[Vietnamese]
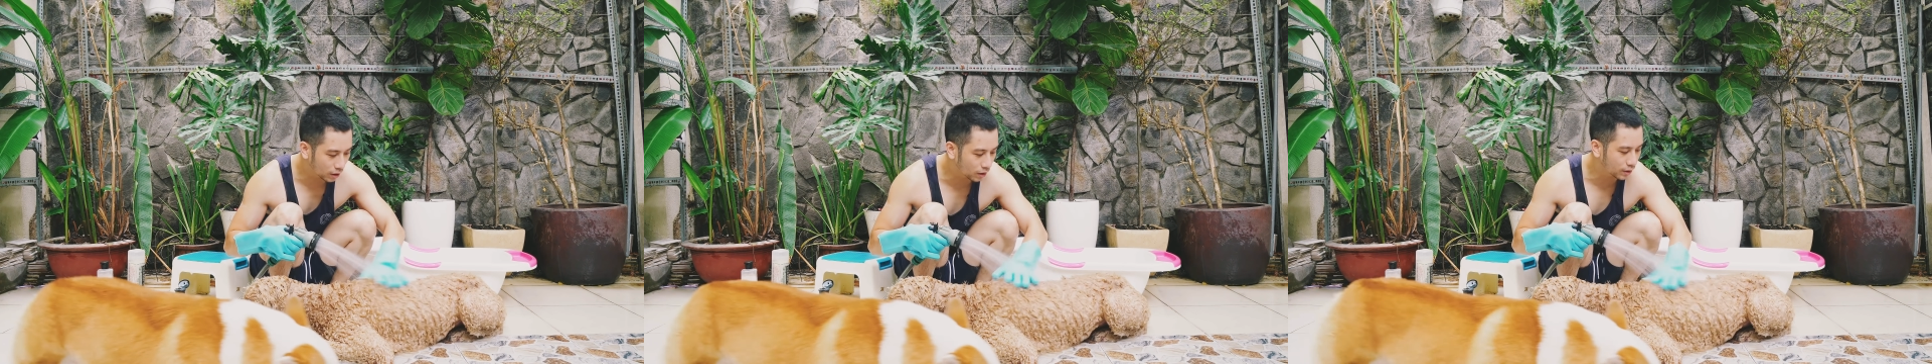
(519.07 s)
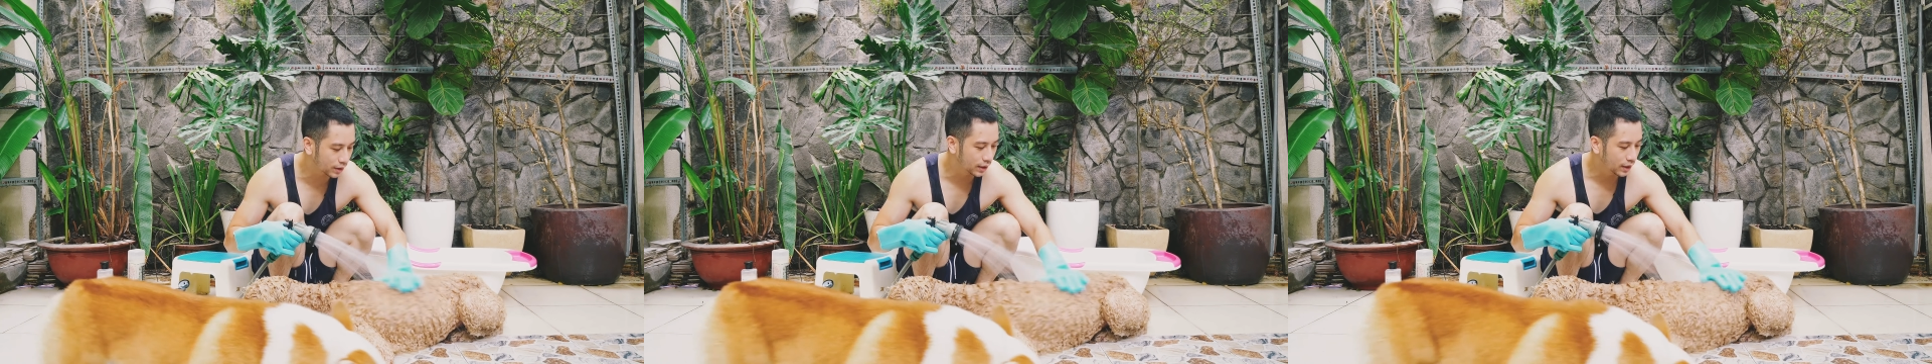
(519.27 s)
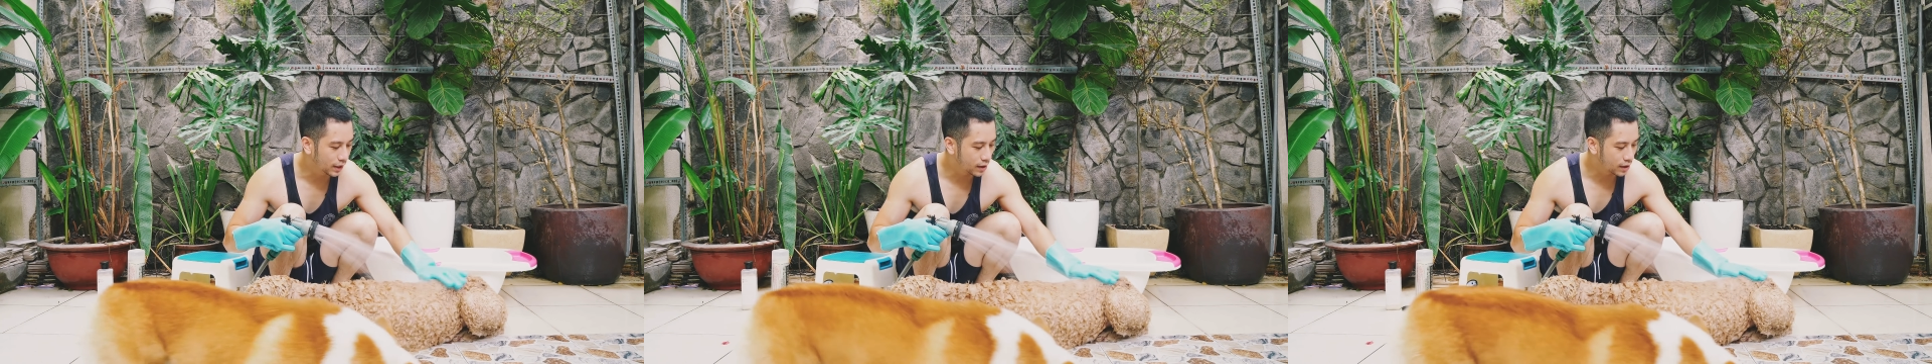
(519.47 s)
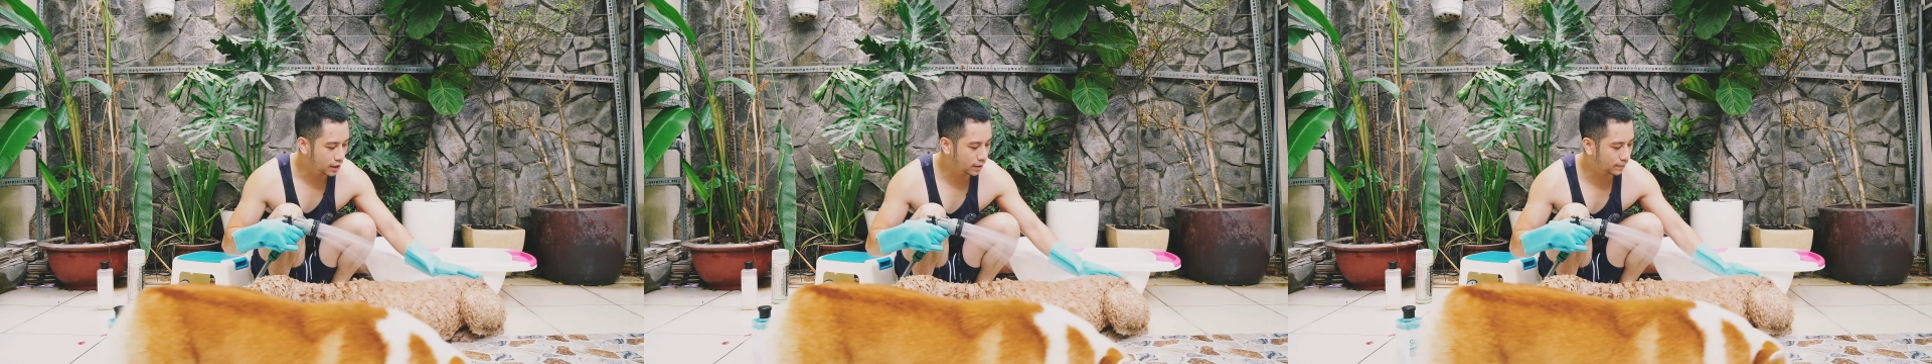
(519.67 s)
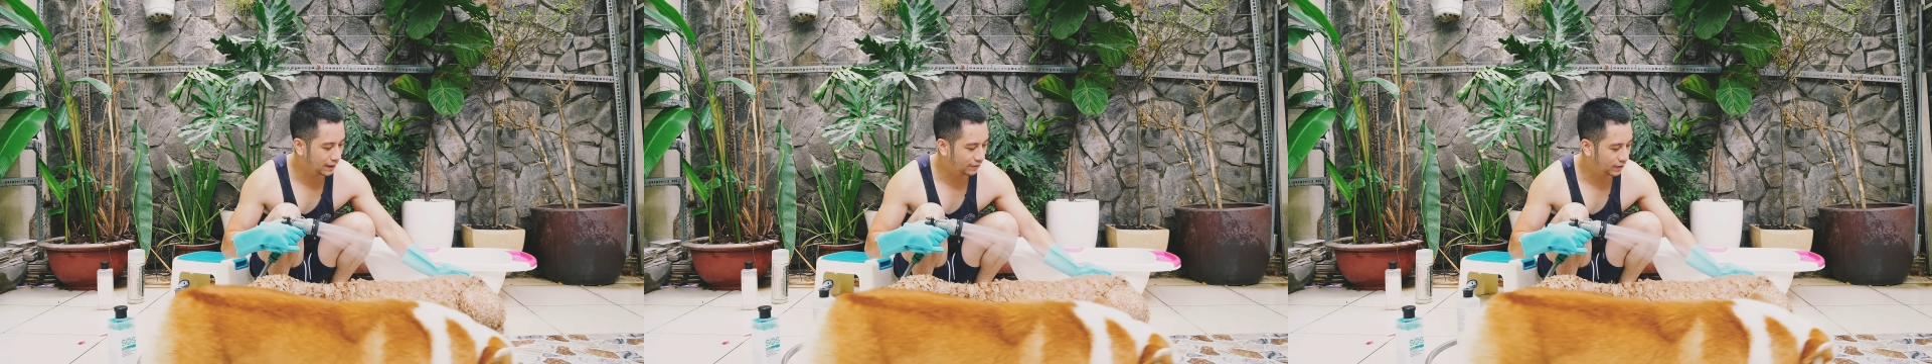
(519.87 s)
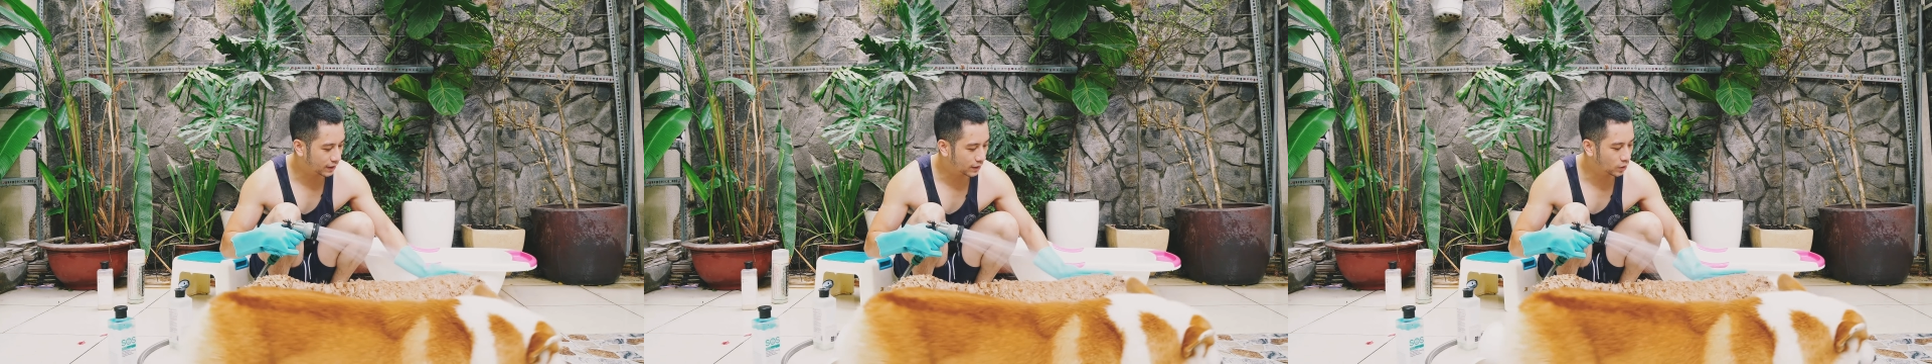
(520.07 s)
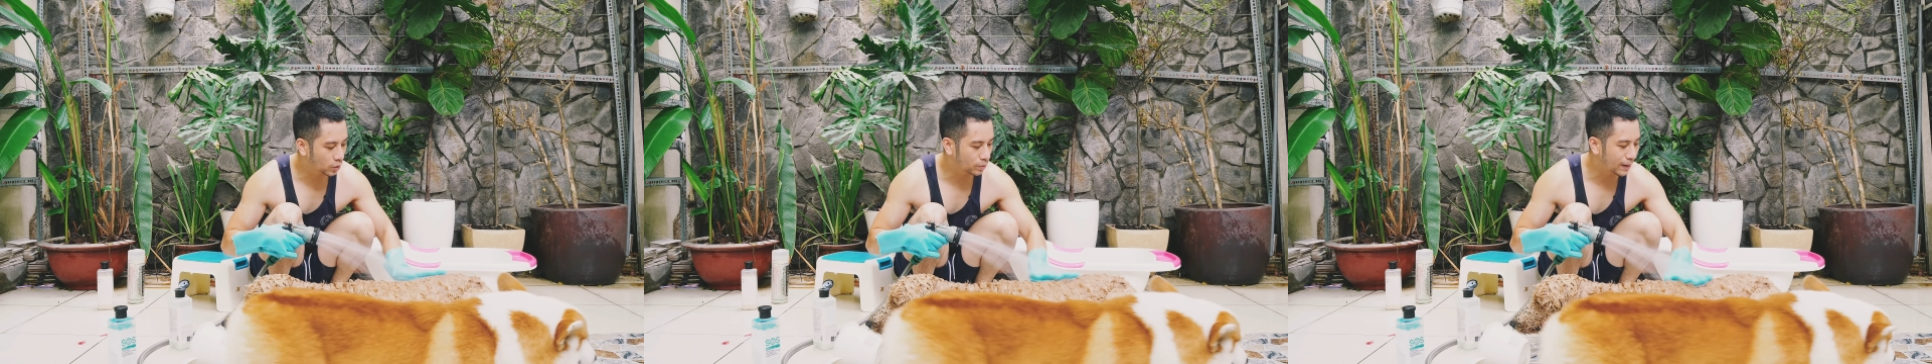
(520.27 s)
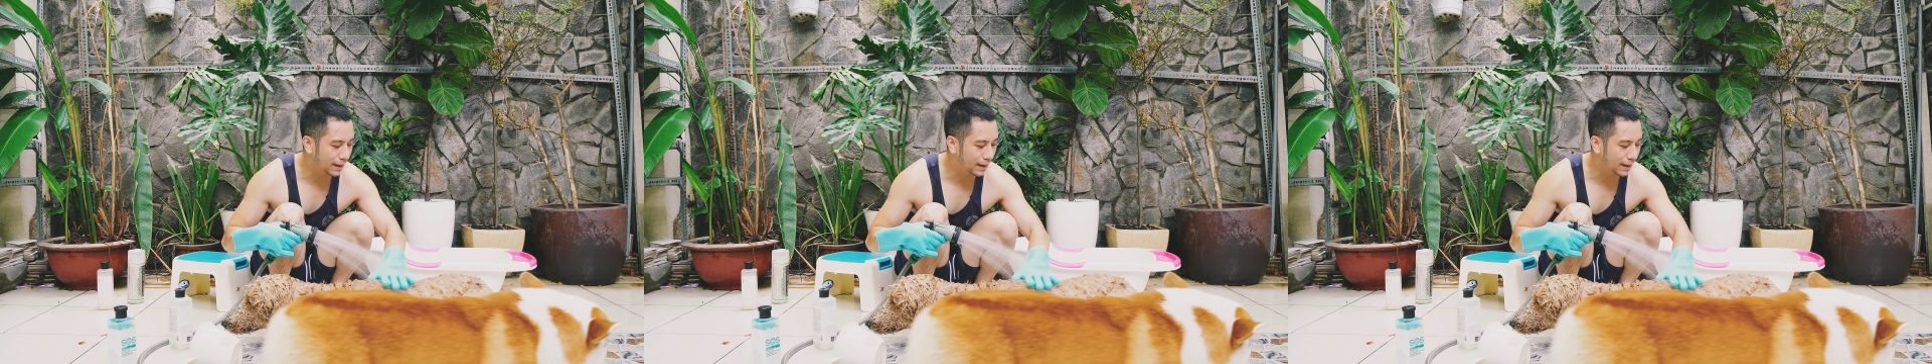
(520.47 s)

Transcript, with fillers: thôi. Nhưng mà với cái độ